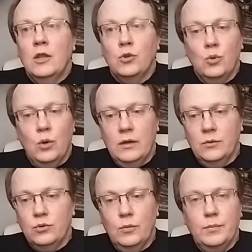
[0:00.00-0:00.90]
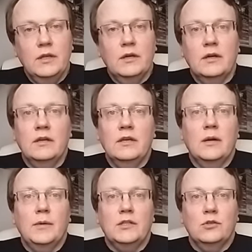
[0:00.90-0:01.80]
Ну а у нее были и
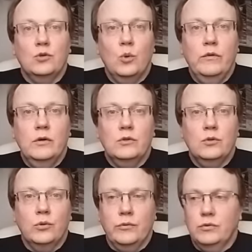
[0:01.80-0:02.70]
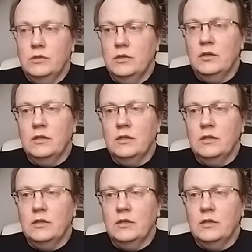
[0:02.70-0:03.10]
романы другого толка, вот